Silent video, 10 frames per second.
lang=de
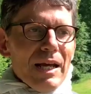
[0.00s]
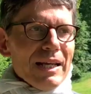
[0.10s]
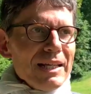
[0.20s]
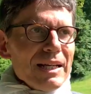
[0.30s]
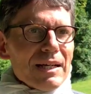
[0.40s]

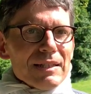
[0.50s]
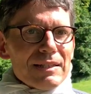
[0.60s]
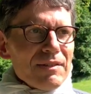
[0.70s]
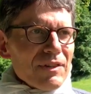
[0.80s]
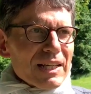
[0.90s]
Hier
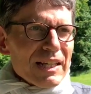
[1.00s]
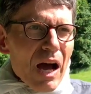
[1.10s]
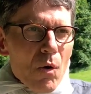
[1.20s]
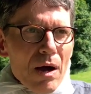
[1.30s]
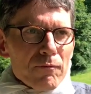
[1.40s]
sind wir
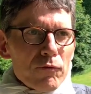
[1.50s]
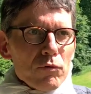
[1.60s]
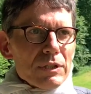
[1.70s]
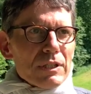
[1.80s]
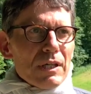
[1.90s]
genau am
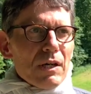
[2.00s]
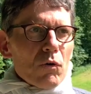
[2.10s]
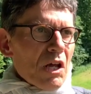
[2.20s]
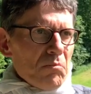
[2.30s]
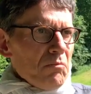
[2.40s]
Fuß
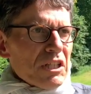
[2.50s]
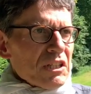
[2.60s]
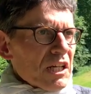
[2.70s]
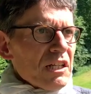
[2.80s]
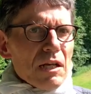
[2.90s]
oder
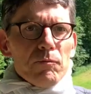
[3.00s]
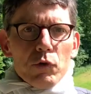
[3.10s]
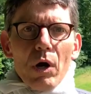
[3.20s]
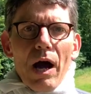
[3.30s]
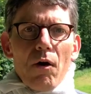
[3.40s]
mittendrin im
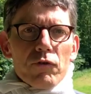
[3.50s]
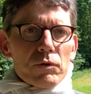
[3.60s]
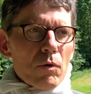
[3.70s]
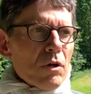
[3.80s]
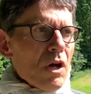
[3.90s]

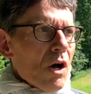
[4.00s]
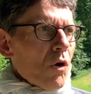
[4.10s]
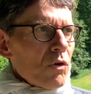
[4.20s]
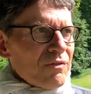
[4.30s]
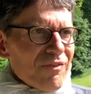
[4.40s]
Juraaufschwung
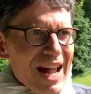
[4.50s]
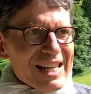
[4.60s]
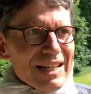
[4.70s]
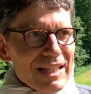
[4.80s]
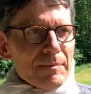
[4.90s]
und
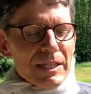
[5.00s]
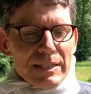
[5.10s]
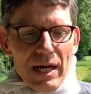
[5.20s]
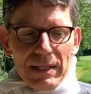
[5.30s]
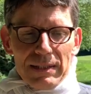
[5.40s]
weil der
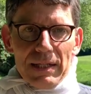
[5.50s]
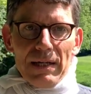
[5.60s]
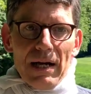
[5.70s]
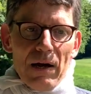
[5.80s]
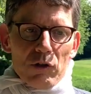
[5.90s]
Limes ja in
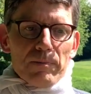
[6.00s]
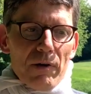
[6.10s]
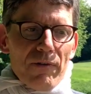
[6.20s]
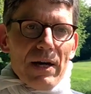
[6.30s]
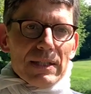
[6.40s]
seiner
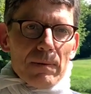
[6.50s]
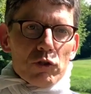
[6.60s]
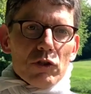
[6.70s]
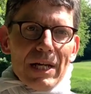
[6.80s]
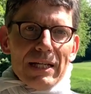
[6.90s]
Ausbauphase am
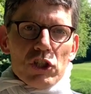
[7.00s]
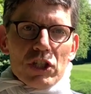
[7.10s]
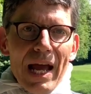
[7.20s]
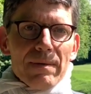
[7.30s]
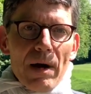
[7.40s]
Schluss eine
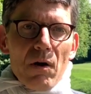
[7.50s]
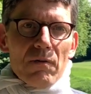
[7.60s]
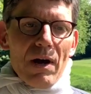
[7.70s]
Steinmauer